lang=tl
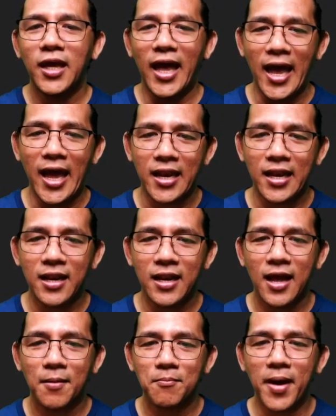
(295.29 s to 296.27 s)
N
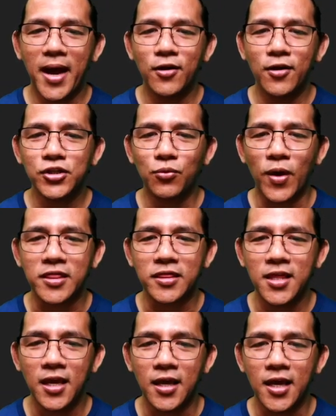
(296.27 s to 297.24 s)
minus 20.